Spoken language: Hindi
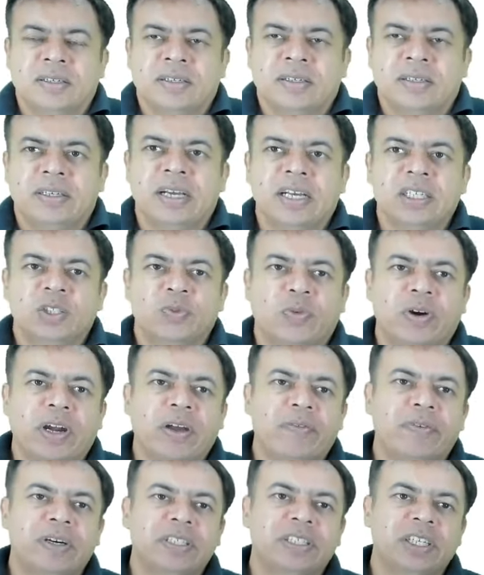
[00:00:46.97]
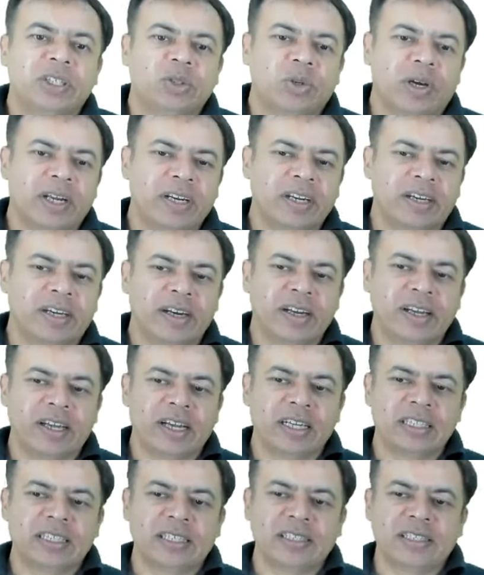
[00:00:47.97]
यस yes, फटाफट से ज्वाइन
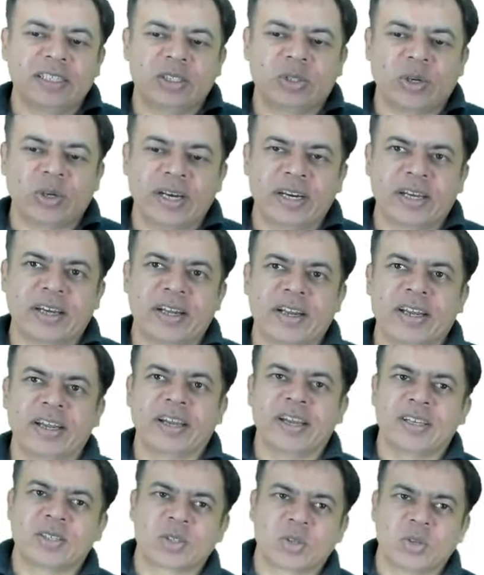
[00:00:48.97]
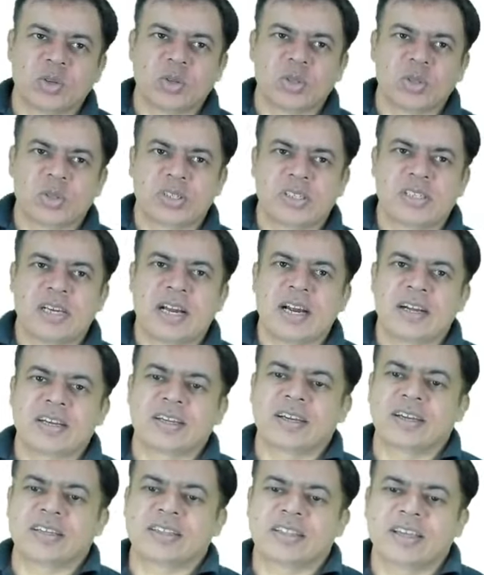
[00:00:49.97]
करेंगे जल्दी ज्वाइन करेंगे इसको स्टार्ट
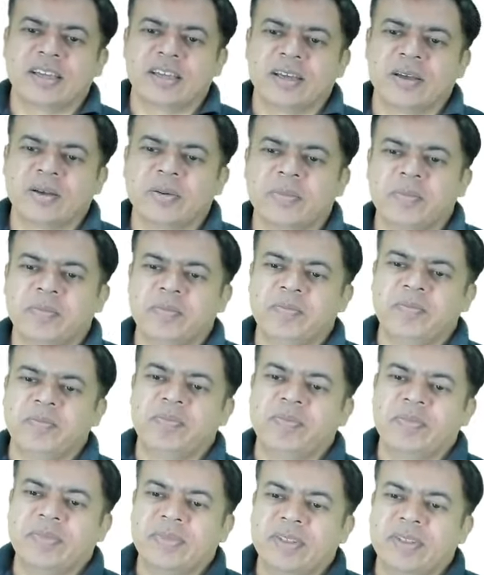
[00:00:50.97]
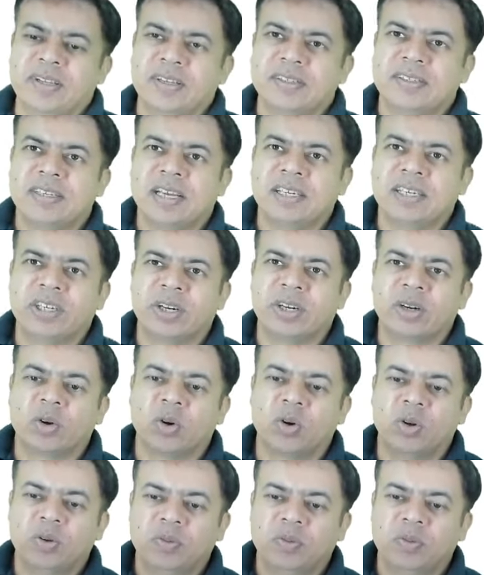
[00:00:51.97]
करते हैं हम सेशन को